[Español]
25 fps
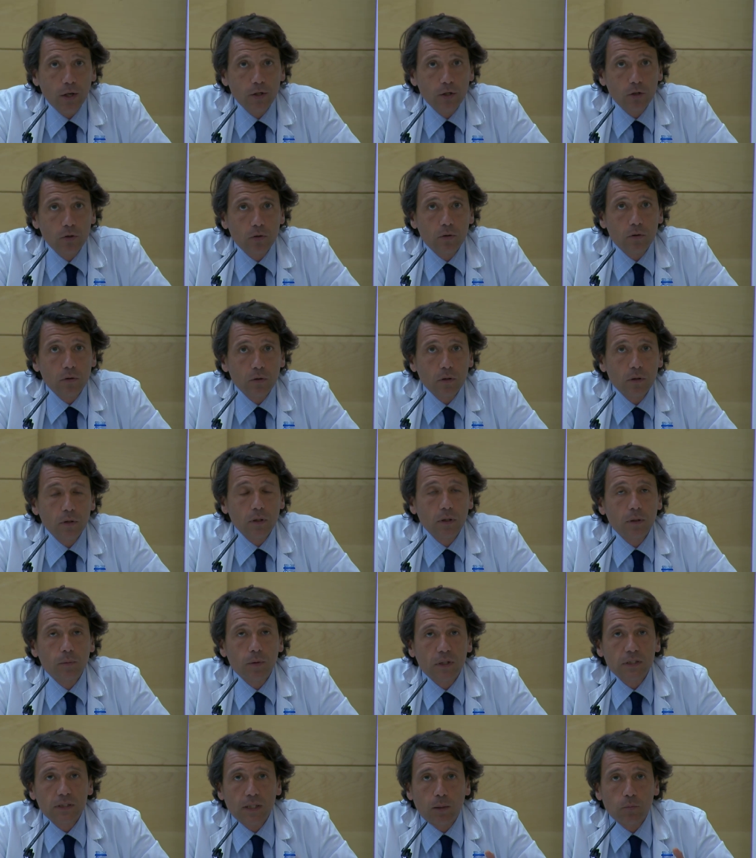año,
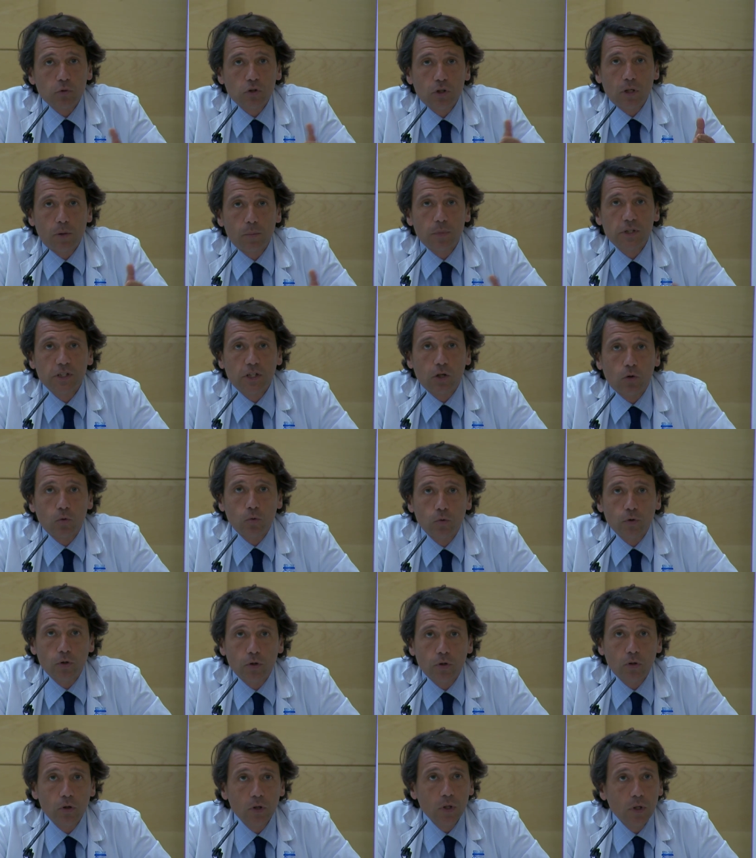eh, estamos en el mes de
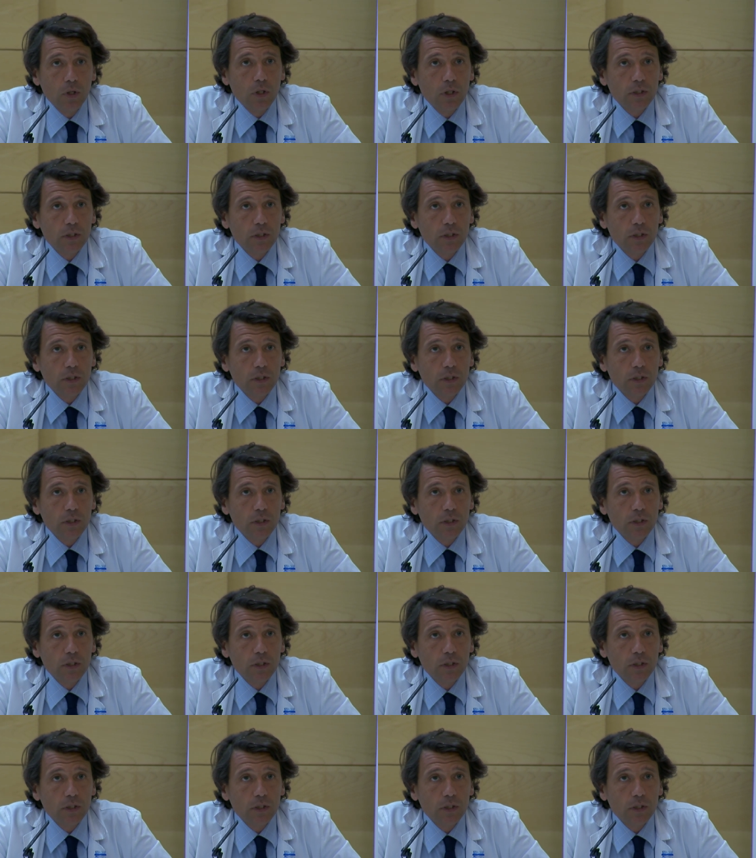junio,